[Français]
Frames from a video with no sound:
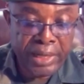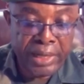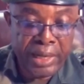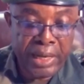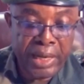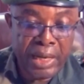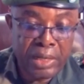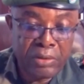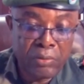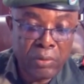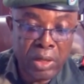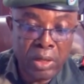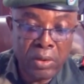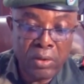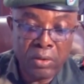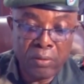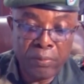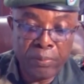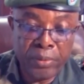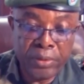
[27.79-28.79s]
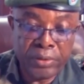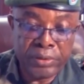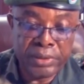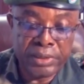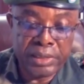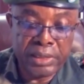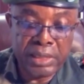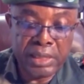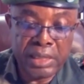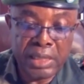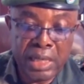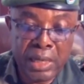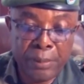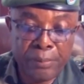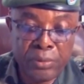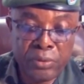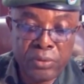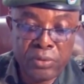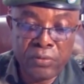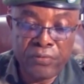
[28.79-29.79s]
un canon à longue portée à
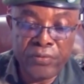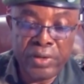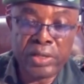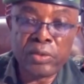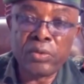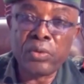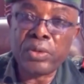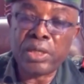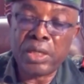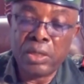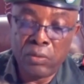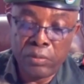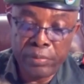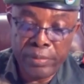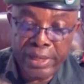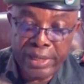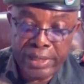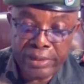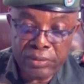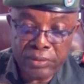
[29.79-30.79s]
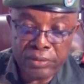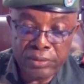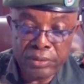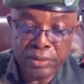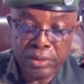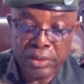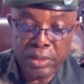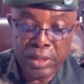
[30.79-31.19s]
plus de 22 km